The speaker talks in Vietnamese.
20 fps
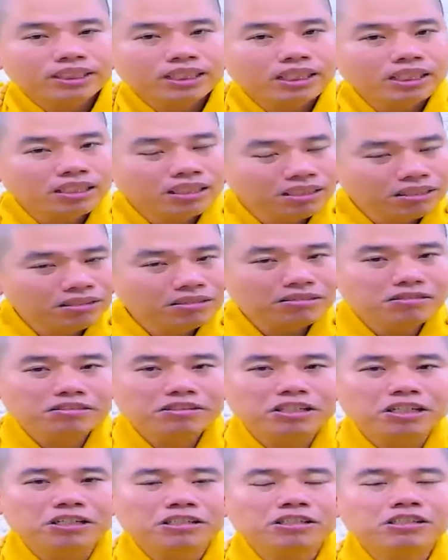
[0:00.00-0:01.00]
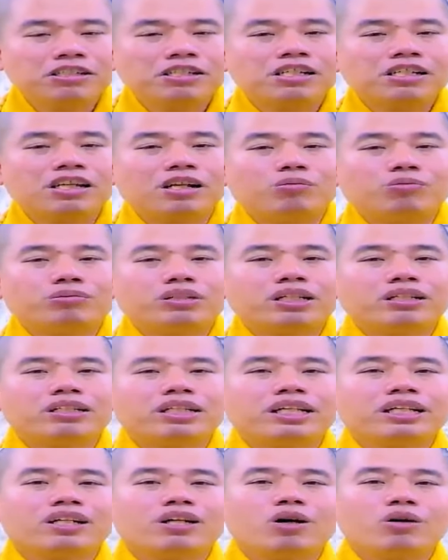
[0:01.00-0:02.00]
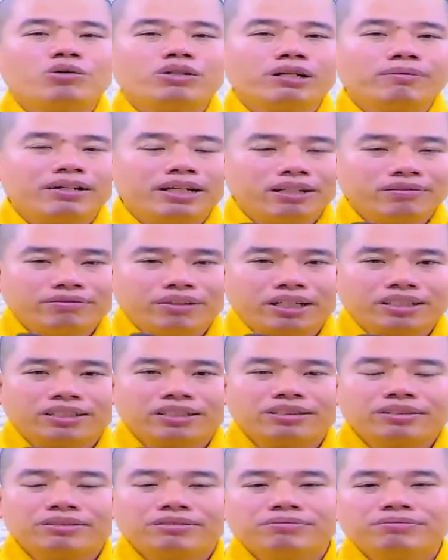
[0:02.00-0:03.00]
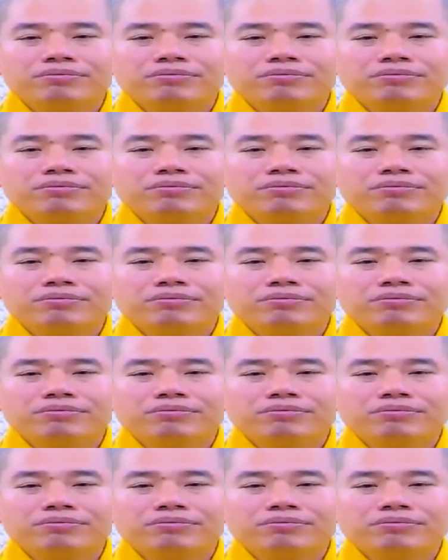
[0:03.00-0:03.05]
cứ giữ cái lòng tin kiên cố gì mà niệm phật đi